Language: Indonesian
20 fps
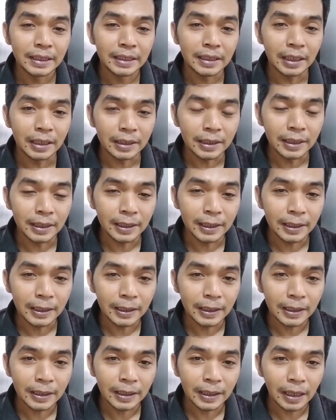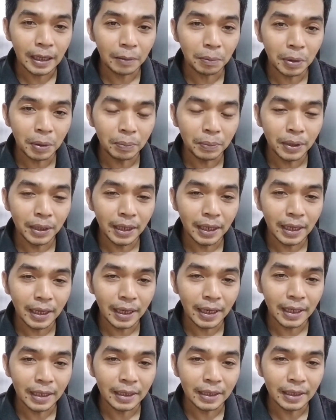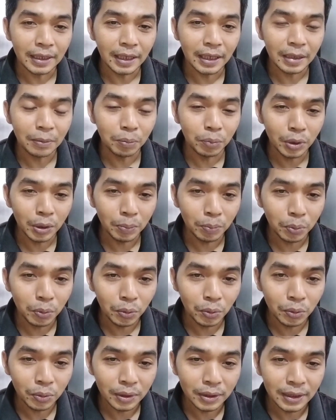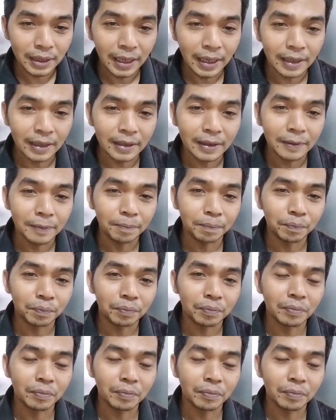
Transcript: Jadi apabila Anda ibu-ibu yang